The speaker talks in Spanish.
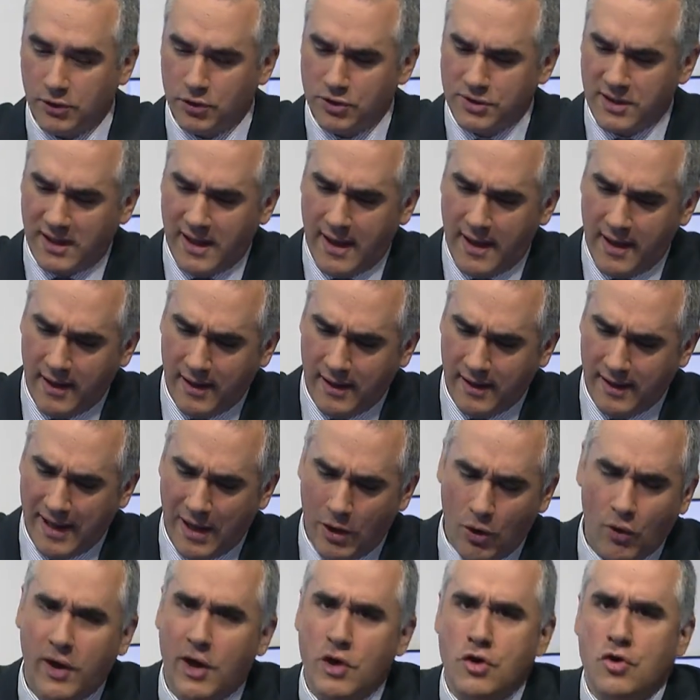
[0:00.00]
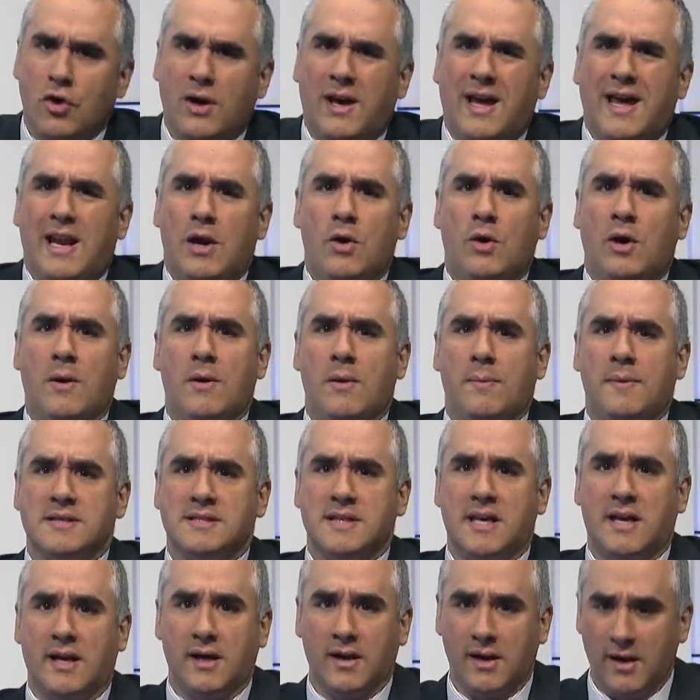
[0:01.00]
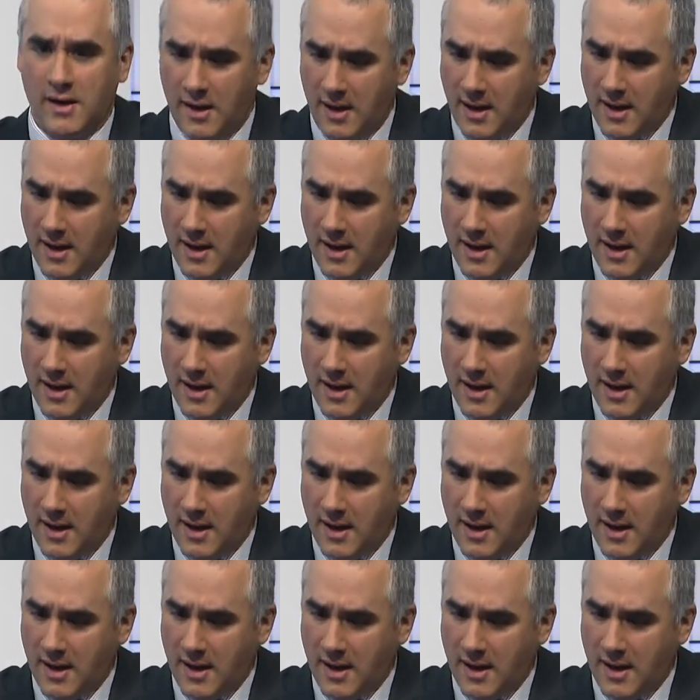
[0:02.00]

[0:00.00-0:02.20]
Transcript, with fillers: Entonces, ¿qué, ¿qué es lo que yo creo que va a pasar?